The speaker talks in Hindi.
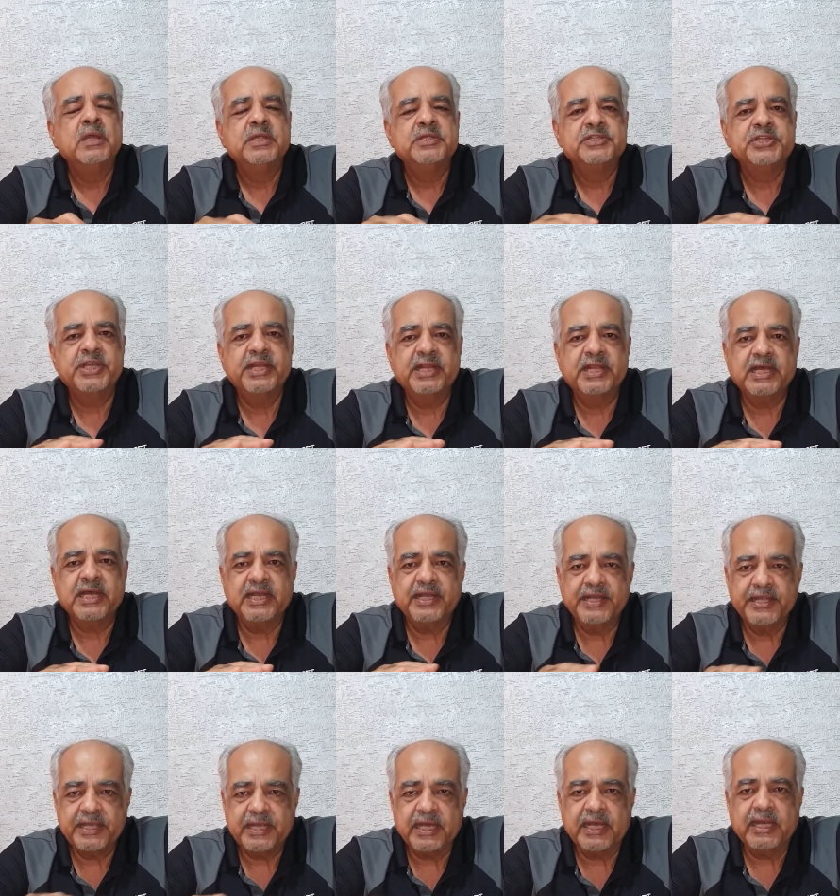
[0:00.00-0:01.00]
छिलका
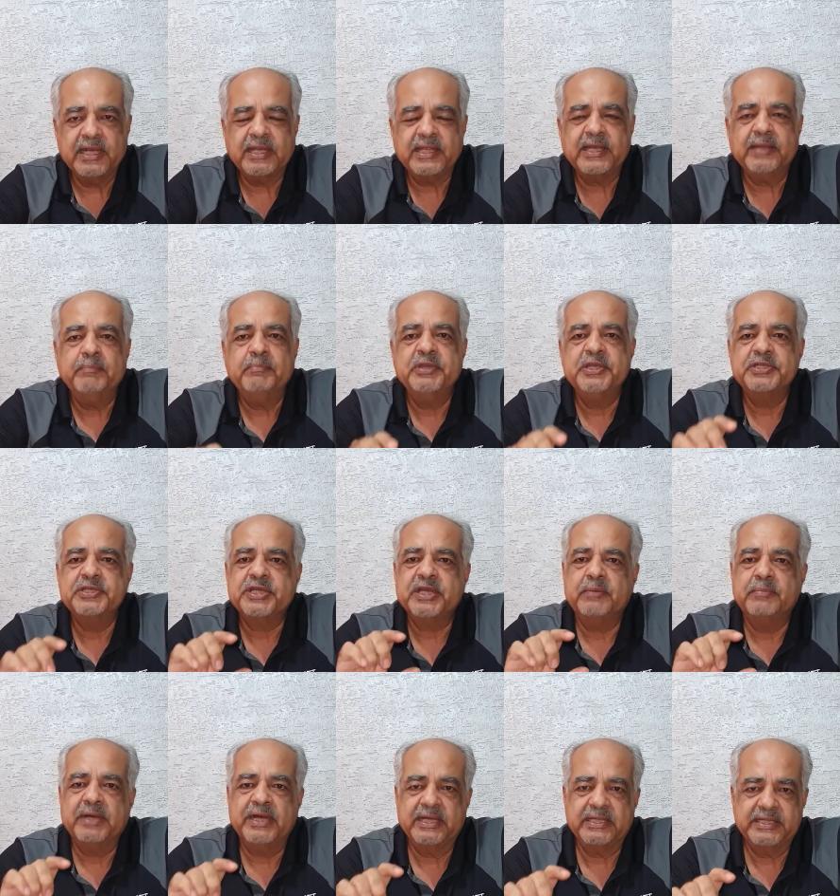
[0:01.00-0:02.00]
निकाल के बीज
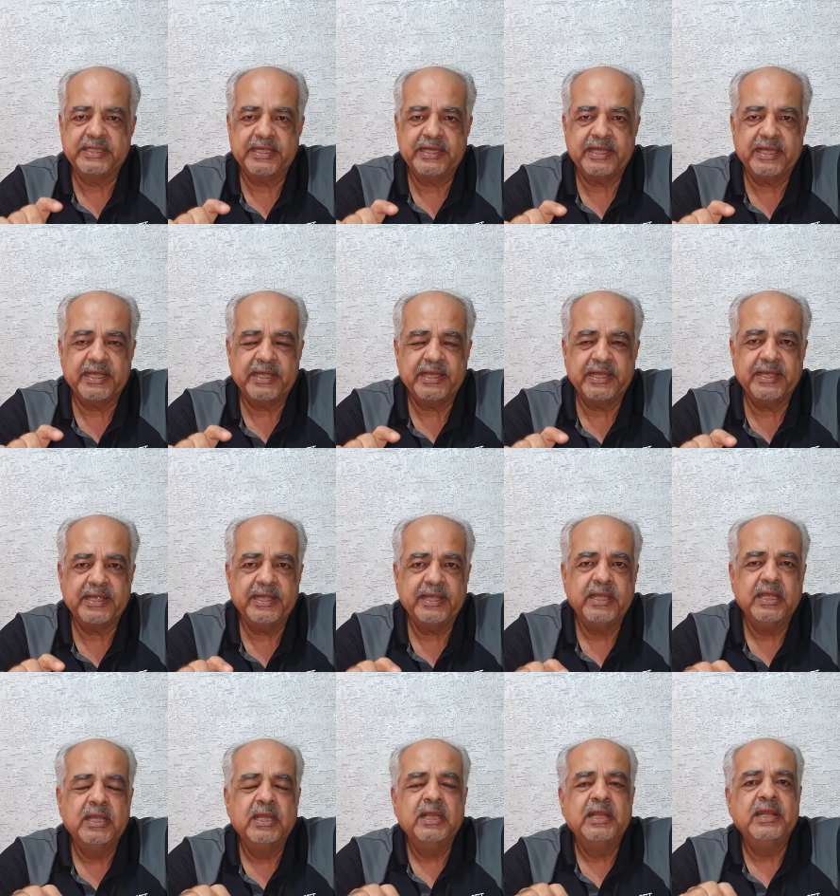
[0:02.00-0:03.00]
का भाग देना है
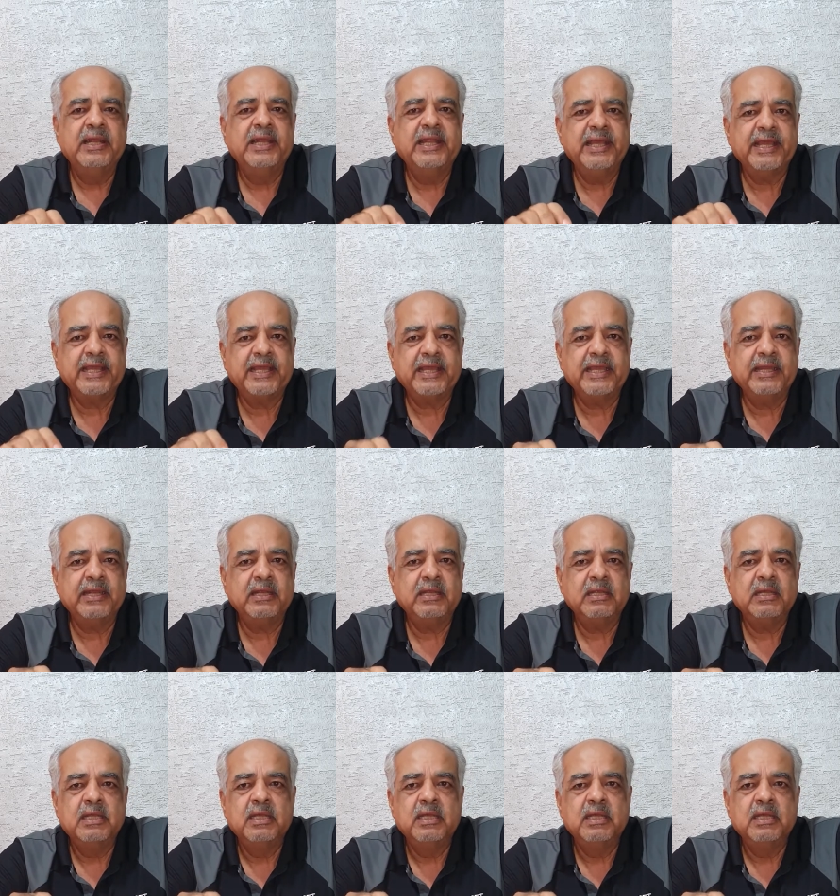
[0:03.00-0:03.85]
लेकिन